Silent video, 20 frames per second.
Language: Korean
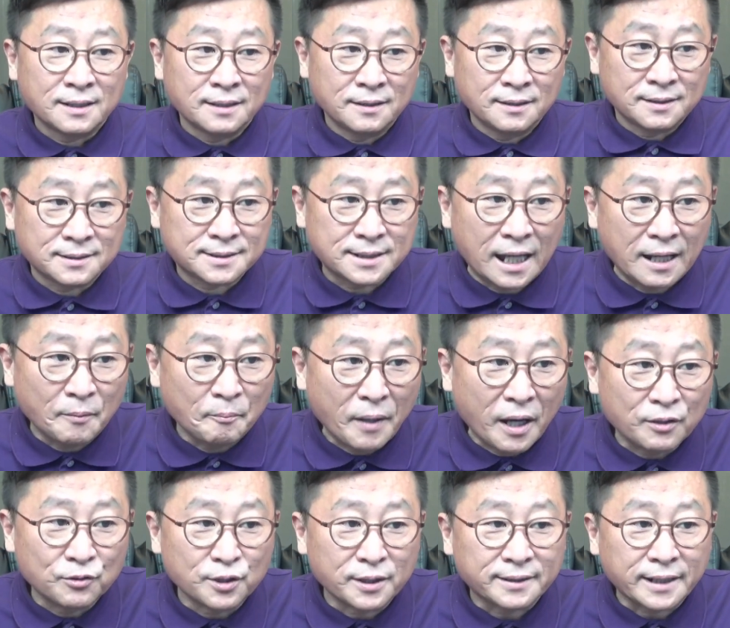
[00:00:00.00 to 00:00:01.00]

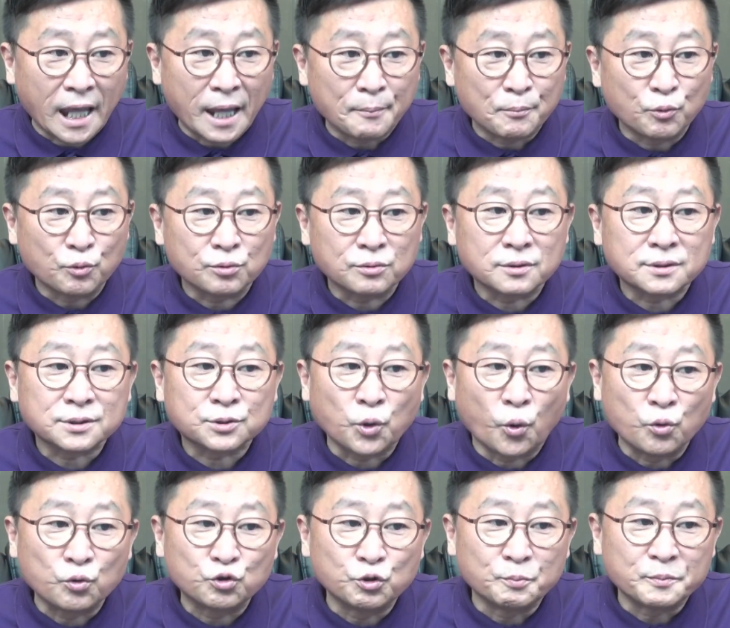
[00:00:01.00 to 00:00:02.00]
쌍방울 대북
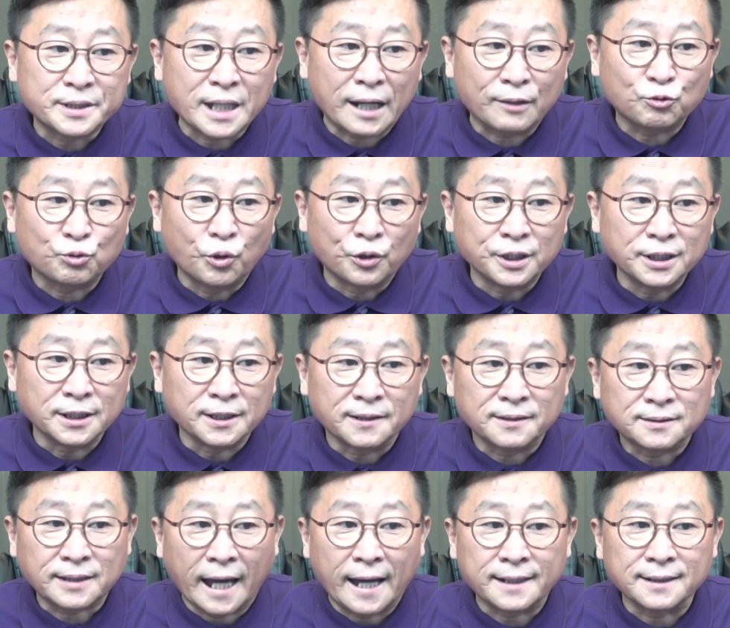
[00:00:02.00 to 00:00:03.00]
송금 사건이
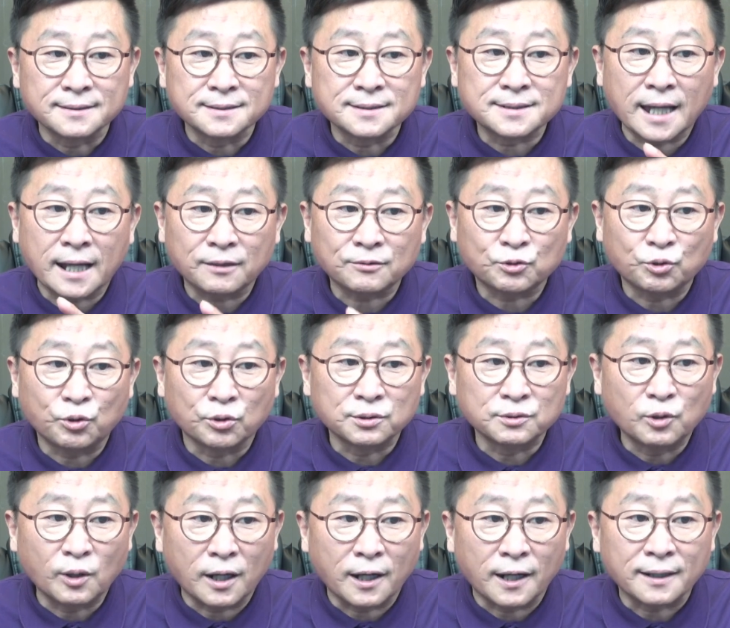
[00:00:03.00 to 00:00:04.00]
다른
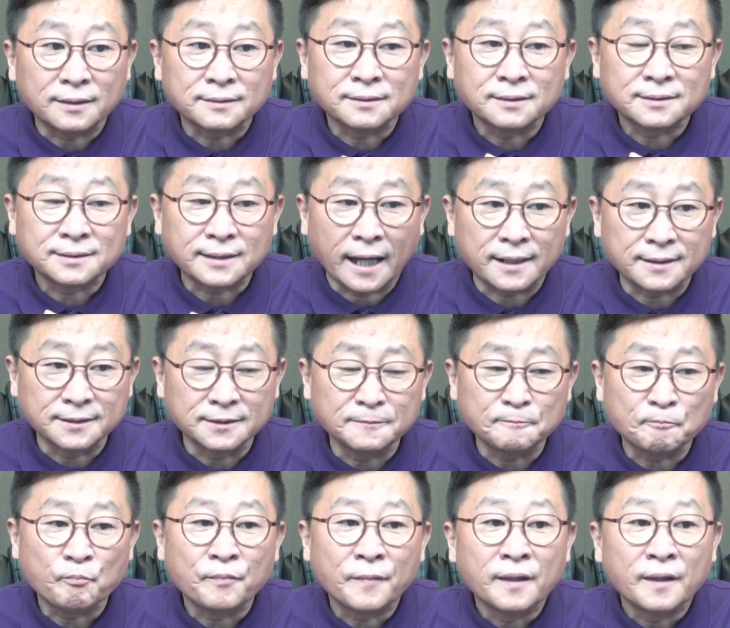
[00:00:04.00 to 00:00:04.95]
사건과 다른